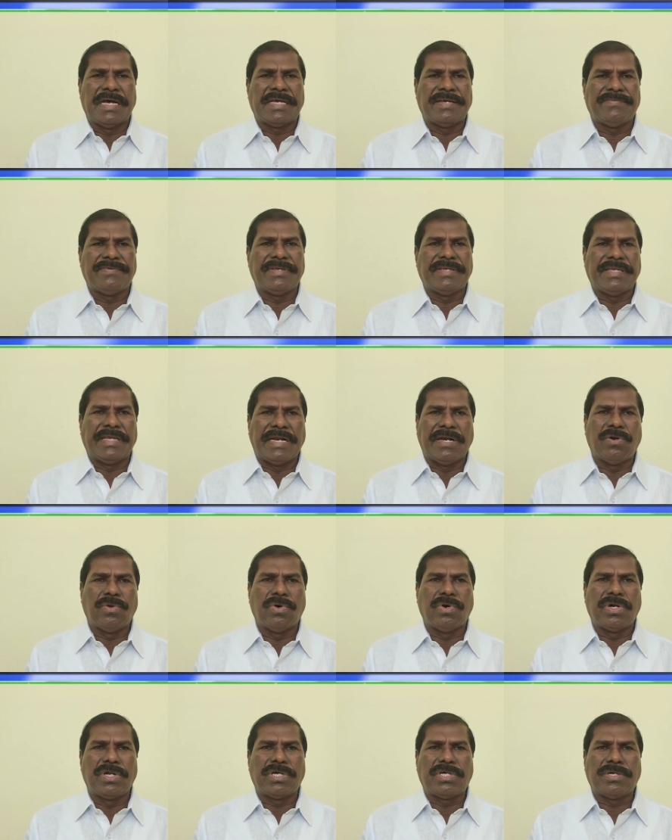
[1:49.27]
ஆகவே
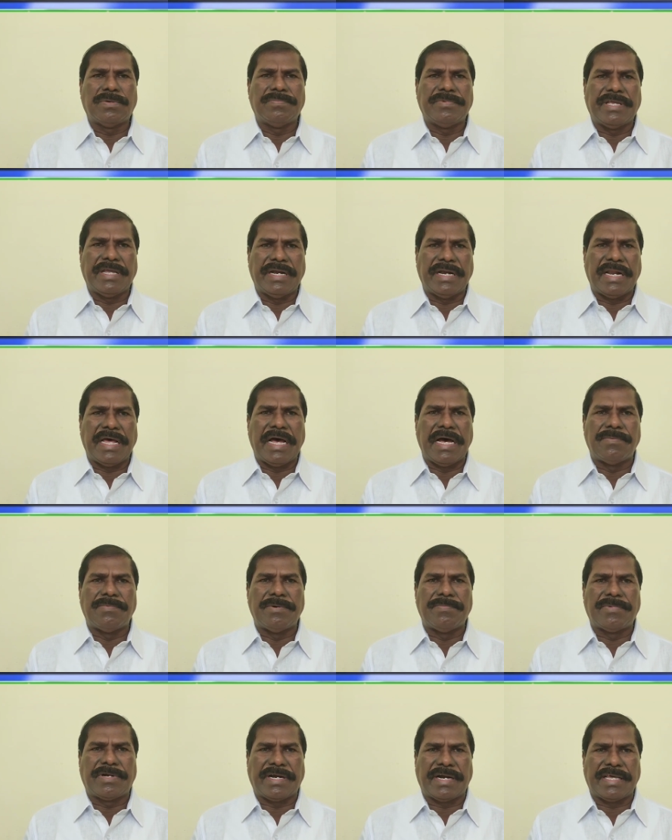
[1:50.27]
எல்லோருக்கும்
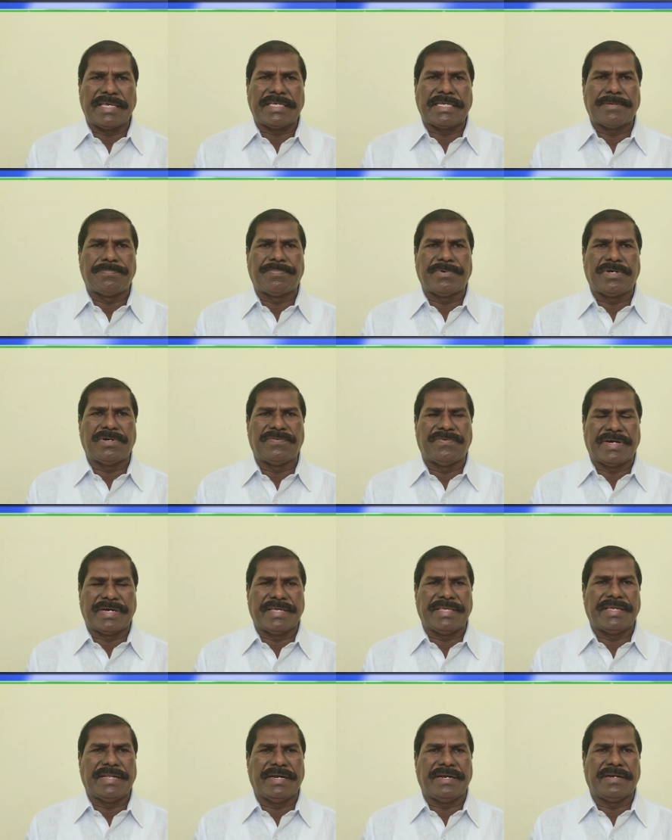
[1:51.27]
எல்லாமும் கிடைக்கப்பெறும்
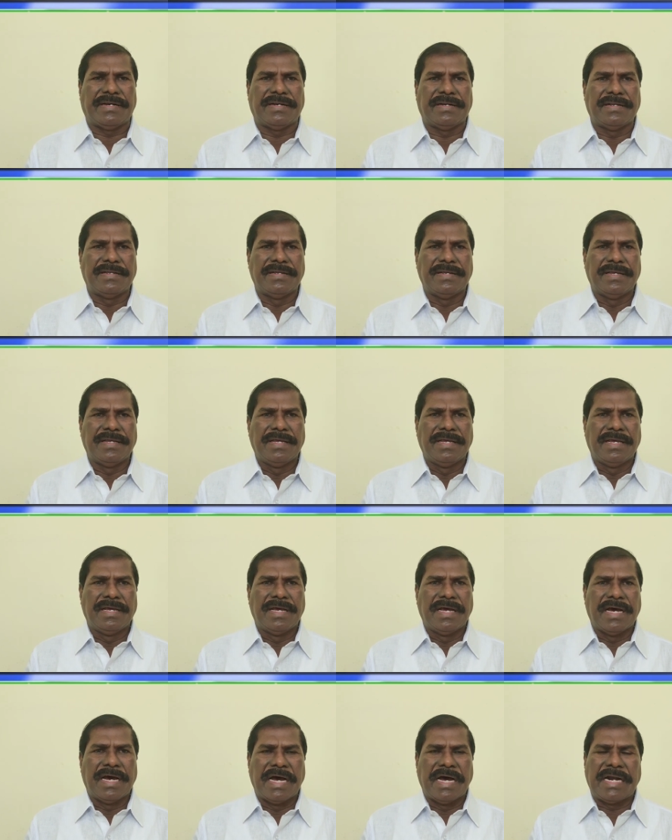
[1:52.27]
வகையில்
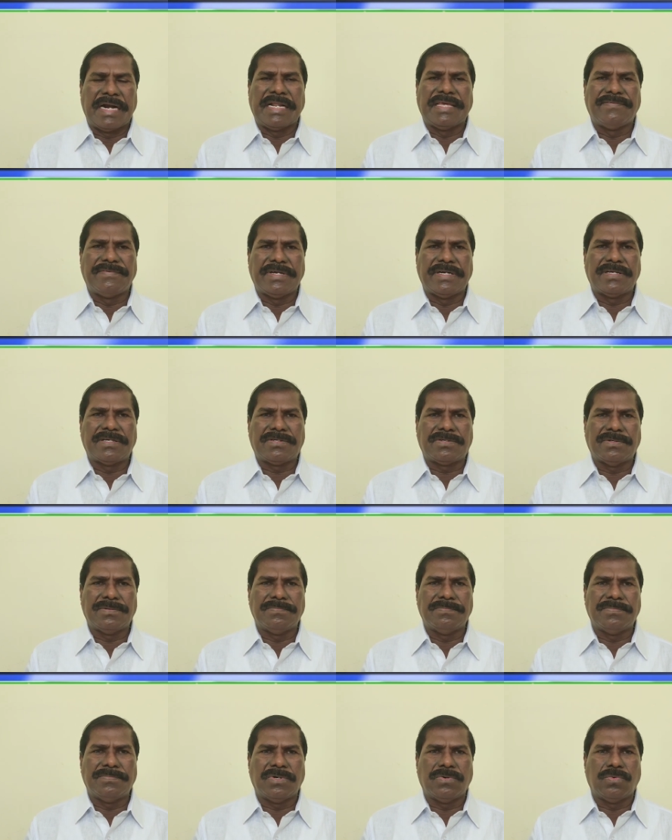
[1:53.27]

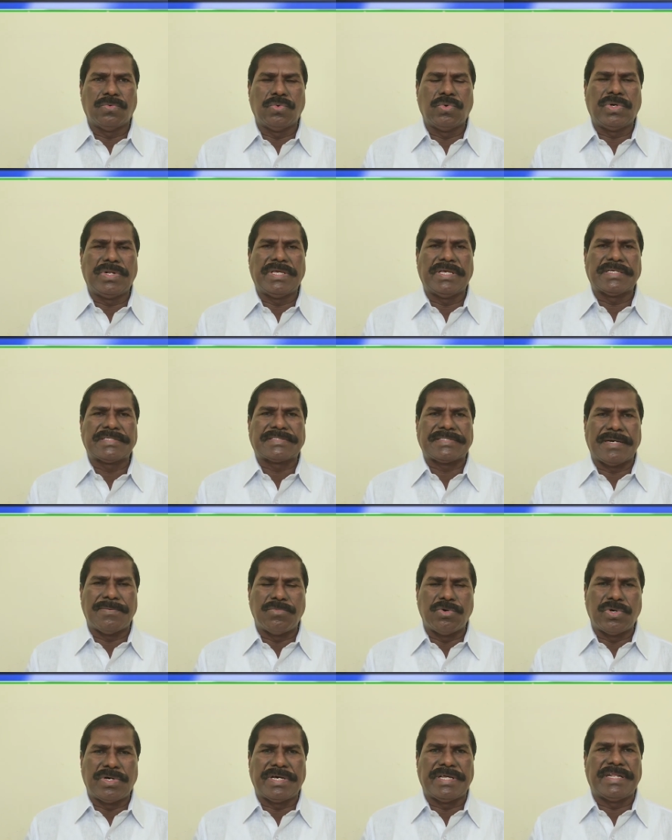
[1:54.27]
அனைவருக்கும் உரிய
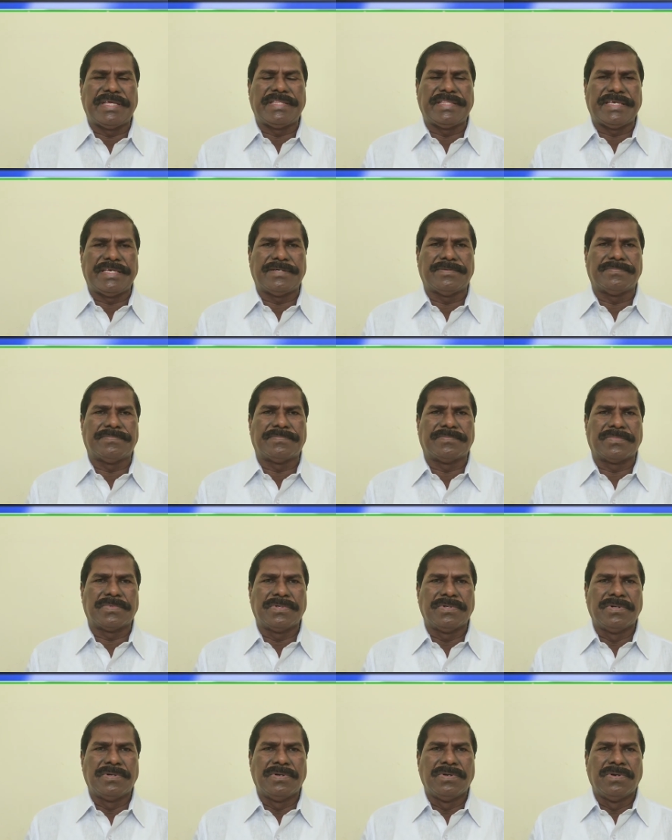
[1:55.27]
சமூக நிதியும்
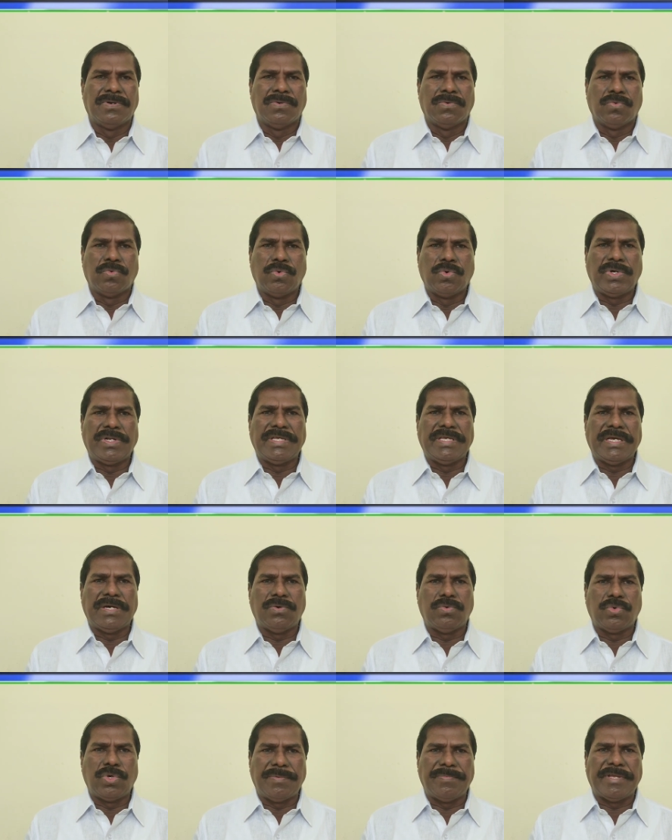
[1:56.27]
உரிய
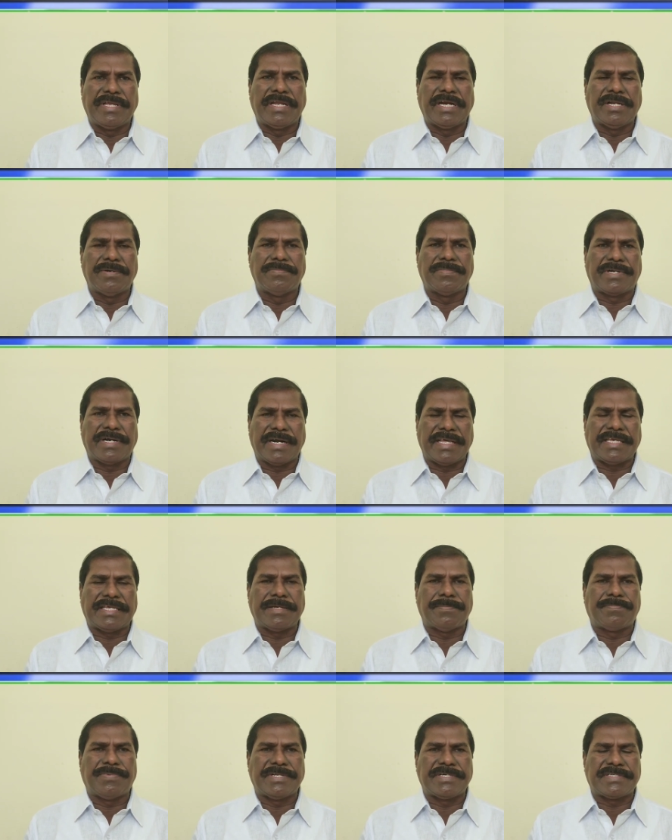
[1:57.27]
உரிமைகளும்
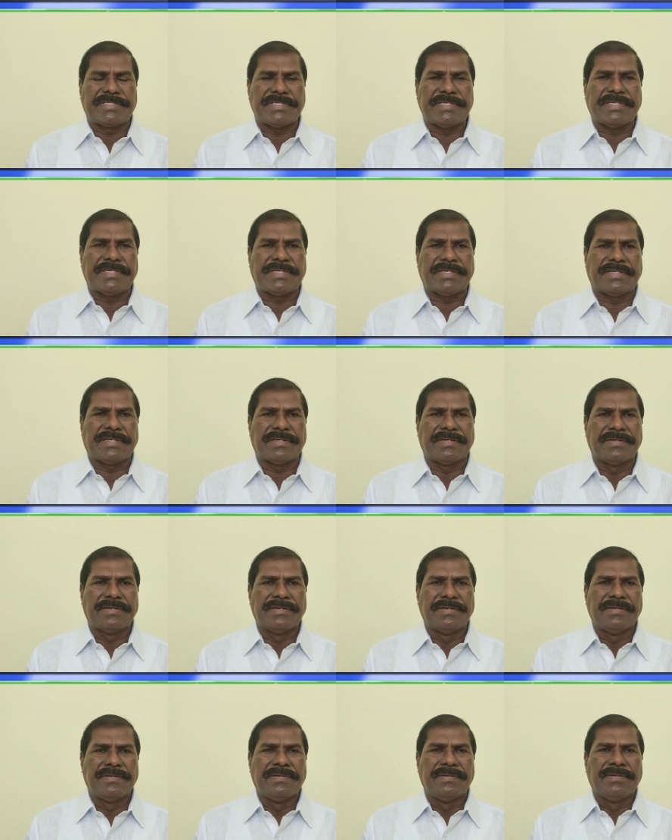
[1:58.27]
கிடைக்கப்பெற்று
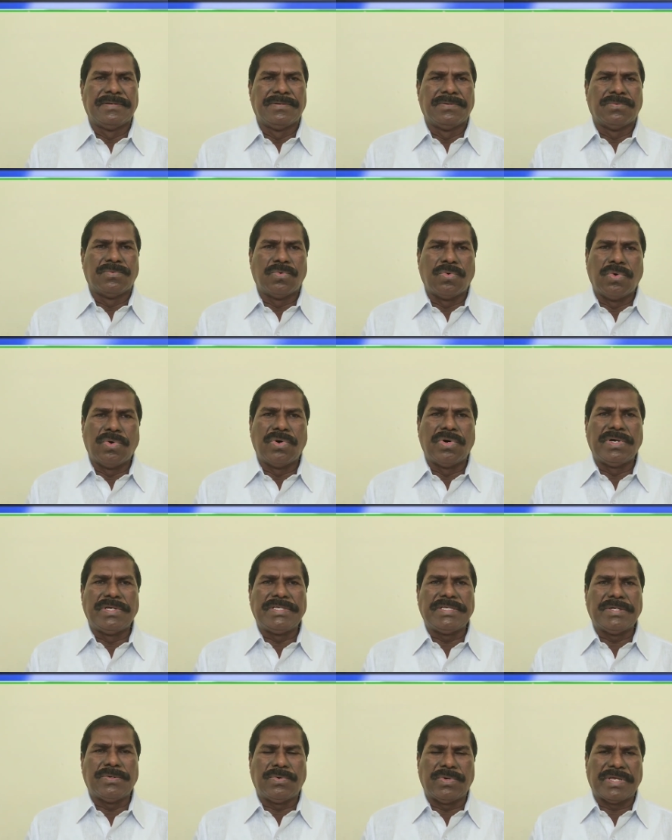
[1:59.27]

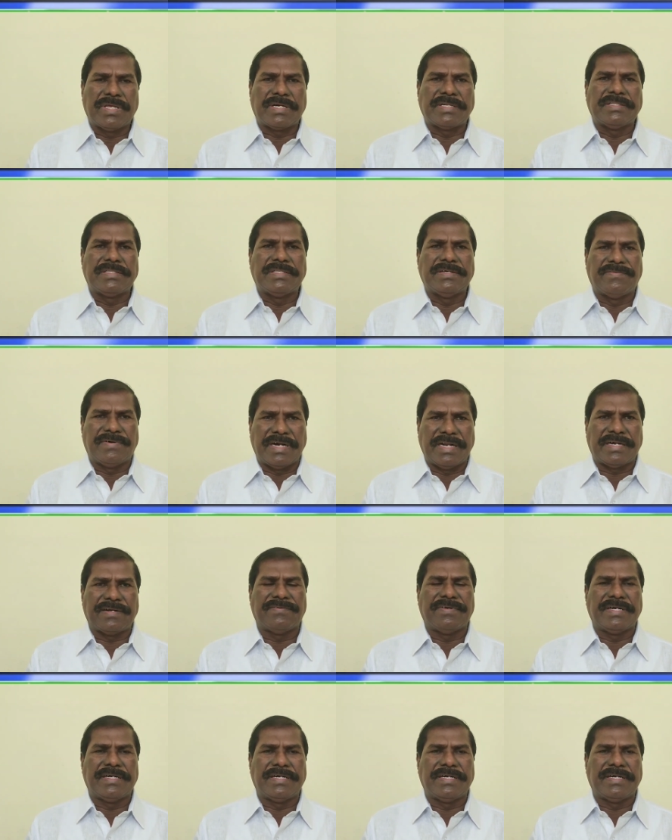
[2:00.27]
ஓங்கி உயர்ந்து வளர